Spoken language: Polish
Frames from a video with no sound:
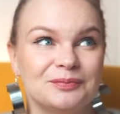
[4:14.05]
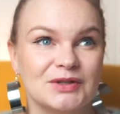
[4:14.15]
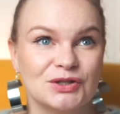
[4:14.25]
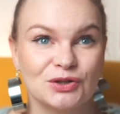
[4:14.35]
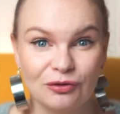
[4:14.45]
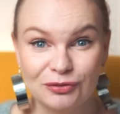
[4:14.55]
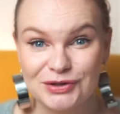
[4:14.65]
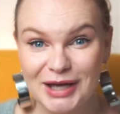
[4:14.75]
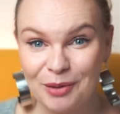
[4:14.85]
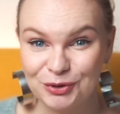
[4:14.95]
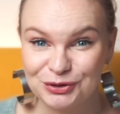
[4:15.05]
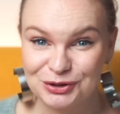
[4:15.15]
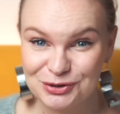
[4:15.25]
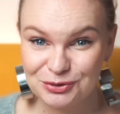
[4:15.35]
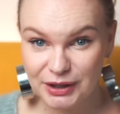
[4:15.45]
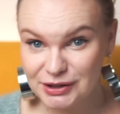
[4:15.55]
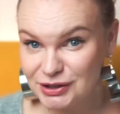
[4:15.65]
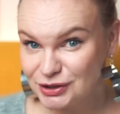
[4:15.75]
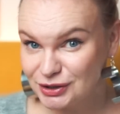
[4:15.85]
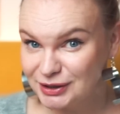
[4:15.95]
e, znowu zamortyzuje
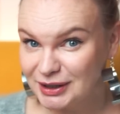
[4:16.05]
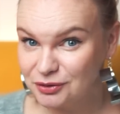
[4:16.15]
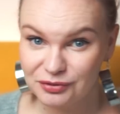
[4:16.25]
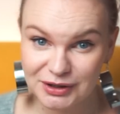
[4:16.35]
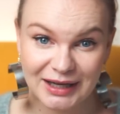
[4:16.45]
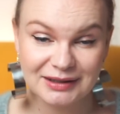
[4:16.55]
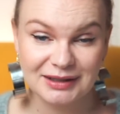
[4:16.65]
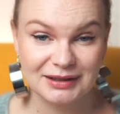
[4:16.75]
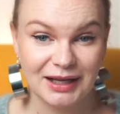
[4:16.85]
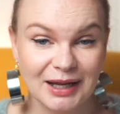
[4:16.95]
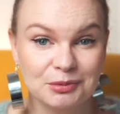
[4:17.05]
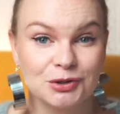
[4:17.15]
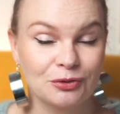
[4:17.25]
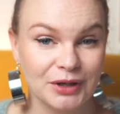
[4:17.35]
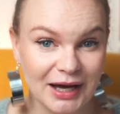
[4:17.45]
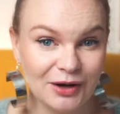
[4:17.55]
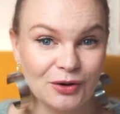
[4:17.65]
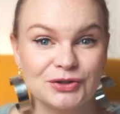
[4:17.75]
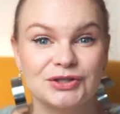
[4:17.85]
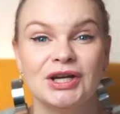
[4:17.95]
się, czyli ten wydatek na lepszą
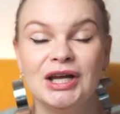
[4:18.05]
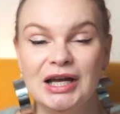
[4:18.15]
jakość